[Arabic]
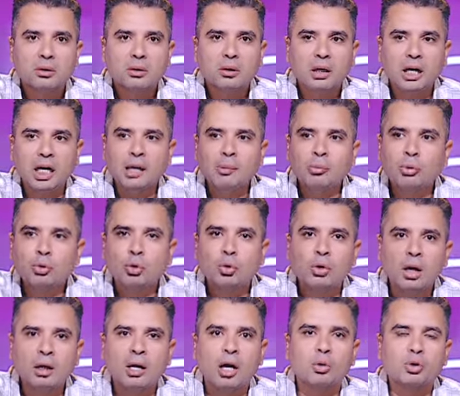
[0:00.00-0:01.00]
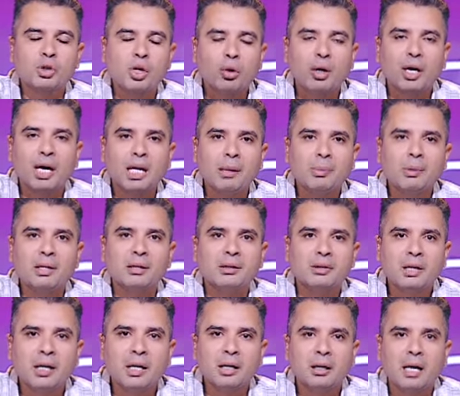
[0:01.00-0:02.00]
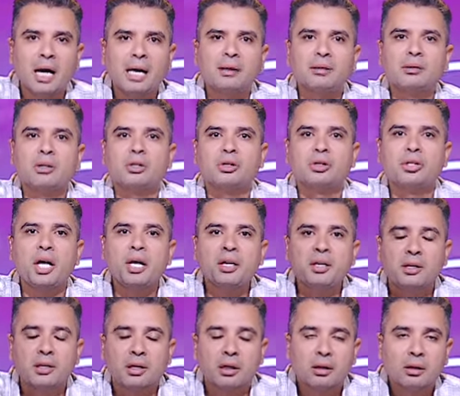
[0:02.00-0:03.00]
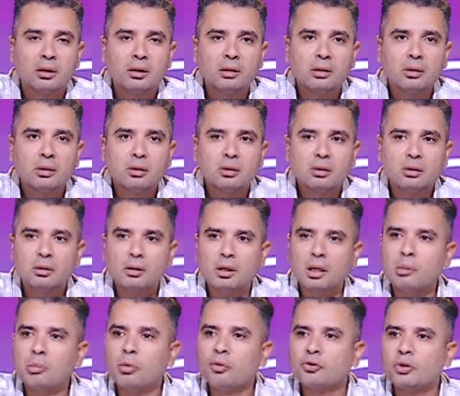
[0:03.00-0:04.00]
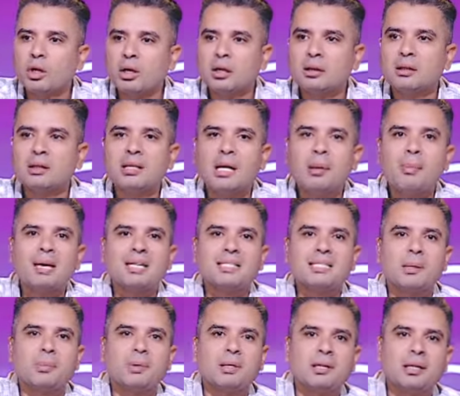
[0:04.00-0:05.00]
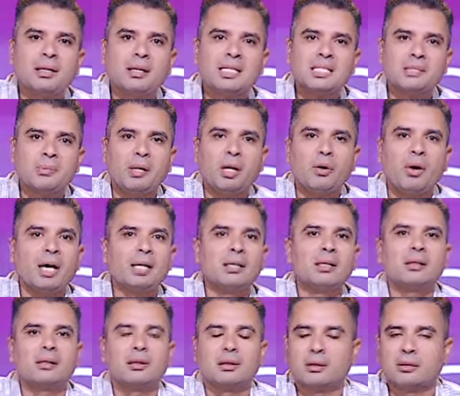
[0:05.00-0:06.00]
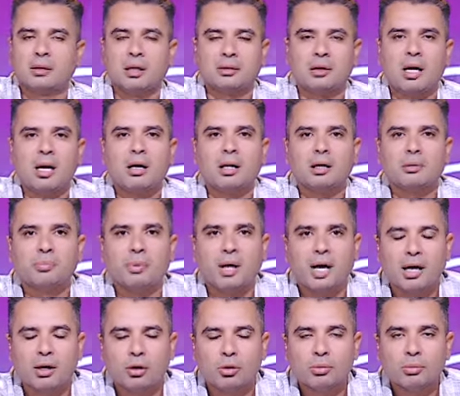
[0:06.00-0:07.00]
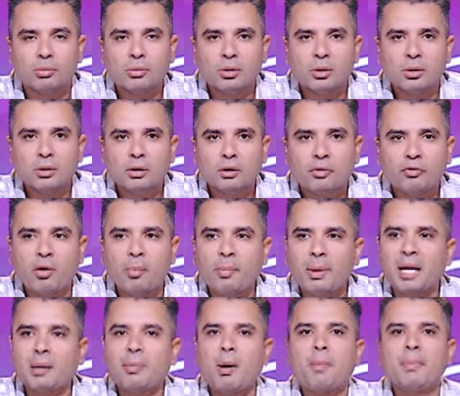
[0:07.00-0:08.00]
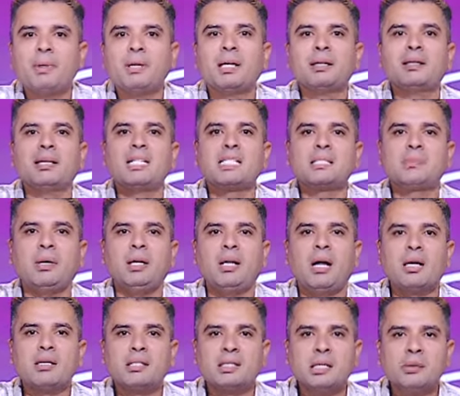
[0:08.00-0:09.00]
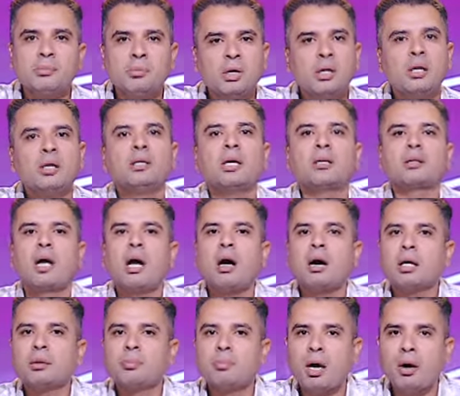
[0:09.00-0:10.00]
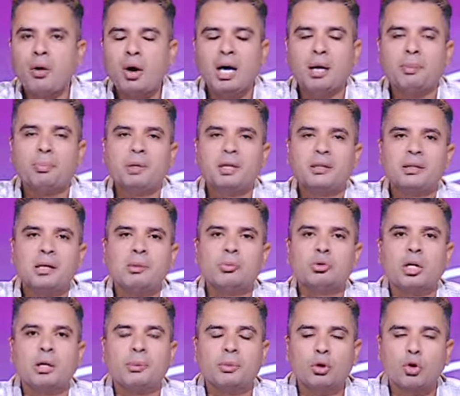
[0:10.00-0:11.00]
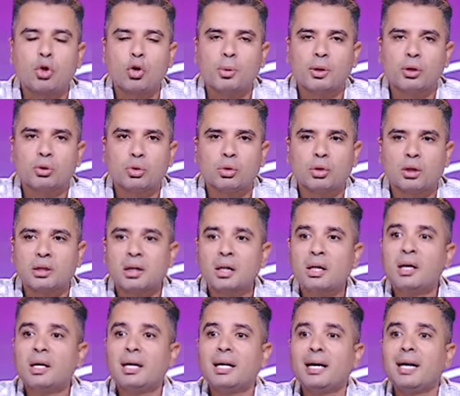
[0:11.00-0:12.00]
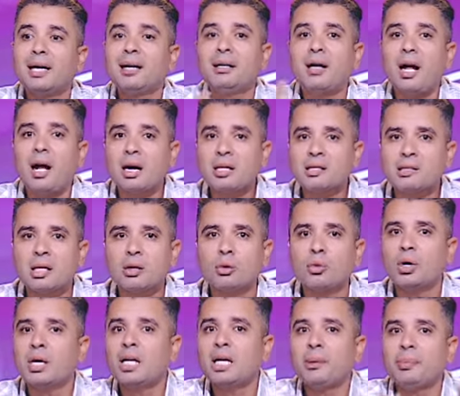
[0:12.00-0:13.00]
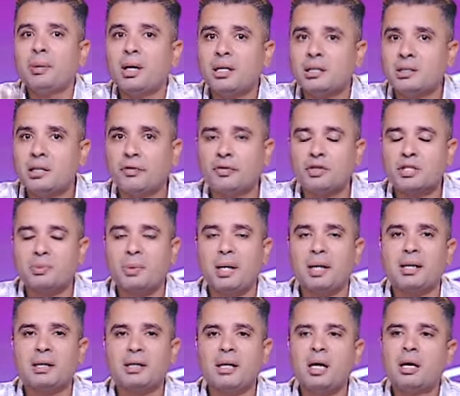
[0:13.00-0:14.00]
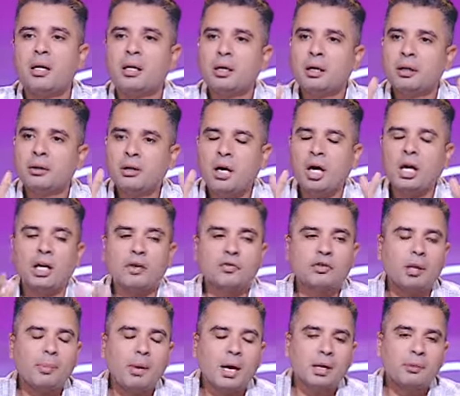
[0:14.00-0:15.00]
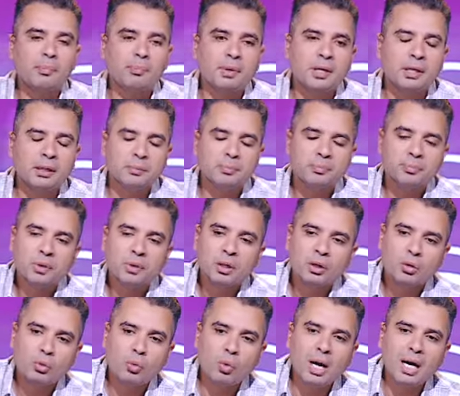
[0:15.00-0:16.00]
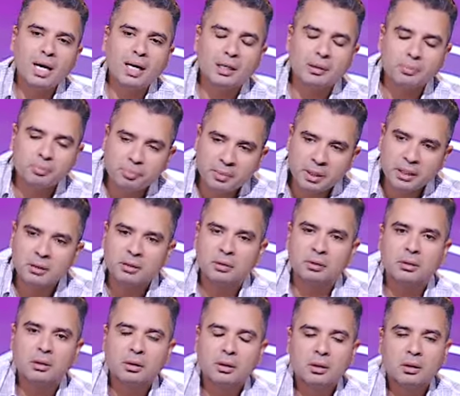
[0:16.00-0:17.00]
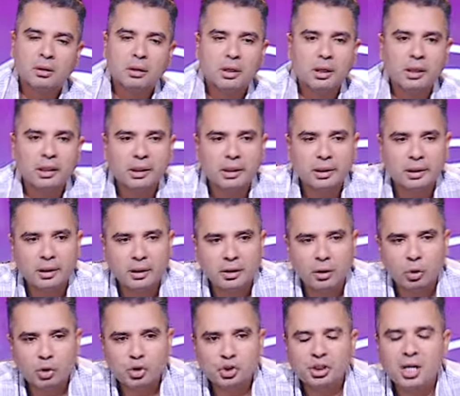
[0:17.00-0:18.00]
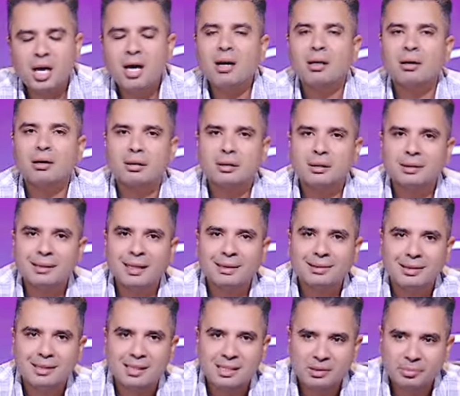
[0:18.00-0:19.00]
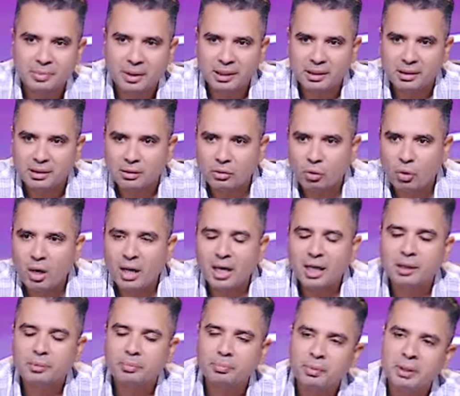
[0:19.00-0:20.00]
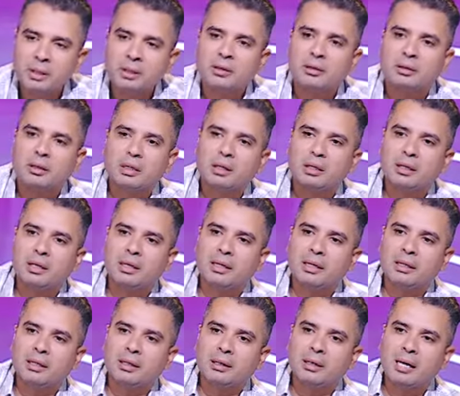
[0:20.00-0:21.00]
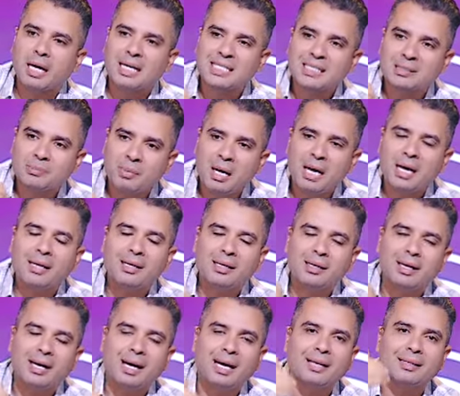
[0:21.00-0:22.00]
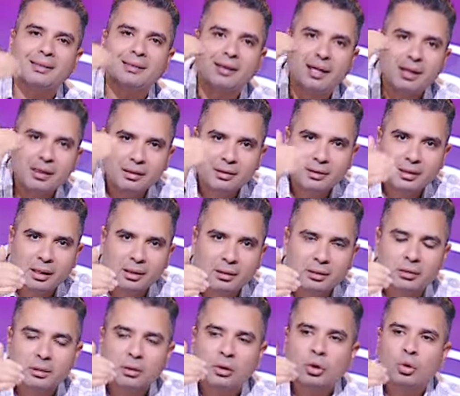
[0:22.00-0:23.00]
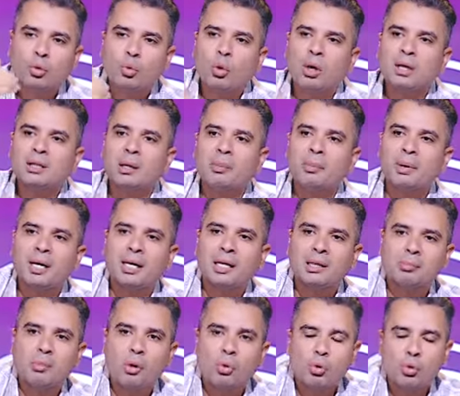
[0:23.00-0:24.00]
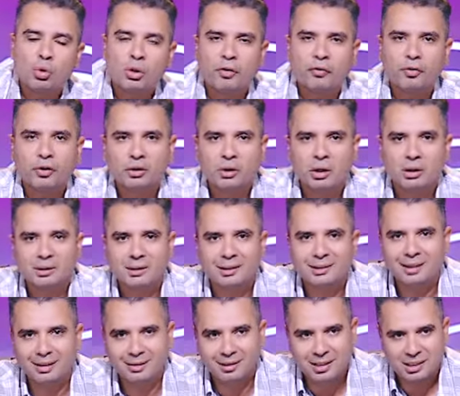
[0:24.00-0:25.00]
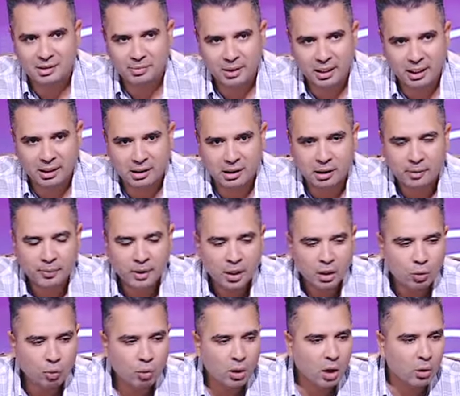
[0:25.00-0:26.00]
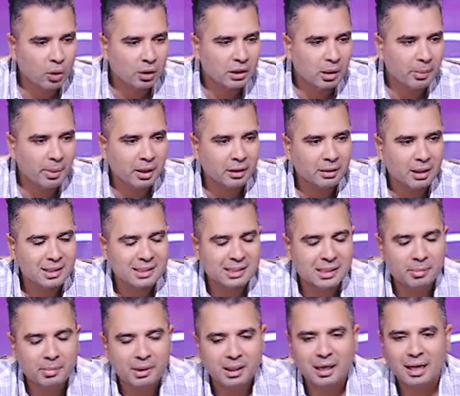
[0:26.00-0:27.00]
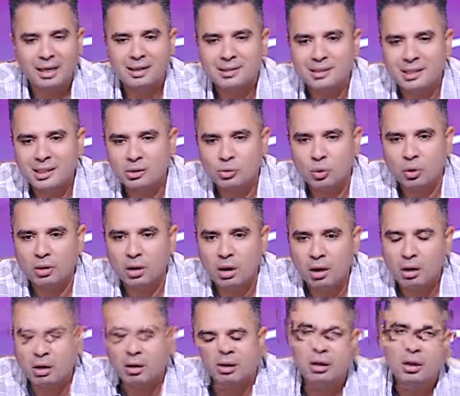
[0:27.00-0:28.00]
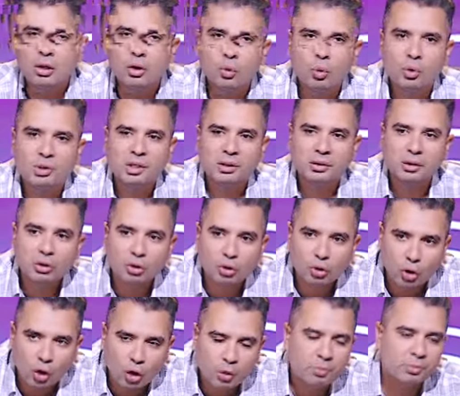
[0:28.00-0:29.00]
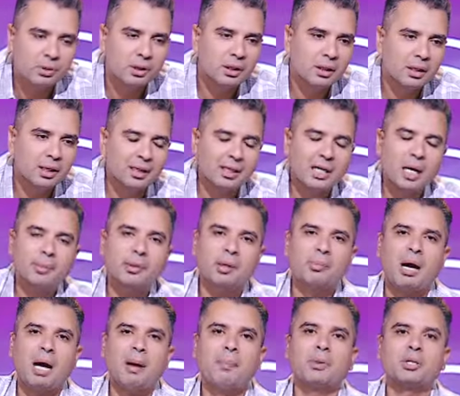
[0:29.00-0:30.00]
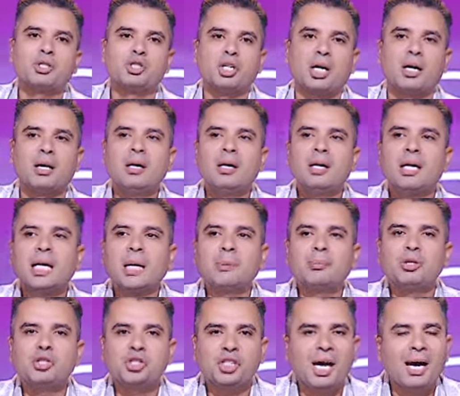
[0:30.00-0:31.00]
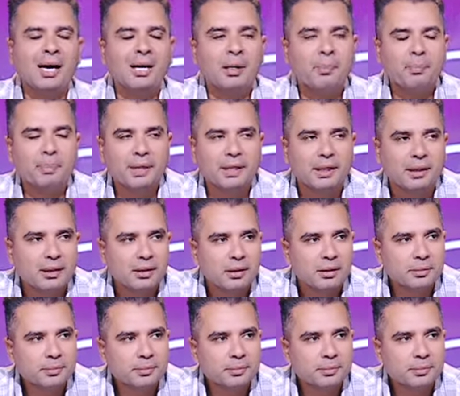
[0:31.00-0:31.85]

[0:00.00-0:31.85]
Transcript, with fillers: حلمي طولان او شوقي غريب الاثنين قد الدنيا المفترض ان ده مكسب للنادي الاسماعيلي وحد تعاقد معاهم فما بالك بقى بالنادي الاسماعيلي العظيم يتعاقد مع واحد من الاثنين المدربين الكبار دولت ايه اللي حصل وايه اللي بيحصل في اسماعيليه نعرف طبعا من واحد من آه، عشاق النادي الاسماعيلي واحد من الاسماء اللي نجحت جدا وقت ما كانت موجوده في اداره النادي الاسماعيلي وهو طبعا الزميل العزيز والاخ وصديق العمر الكابتن محمد شحه كابتن شحه اهلا بيك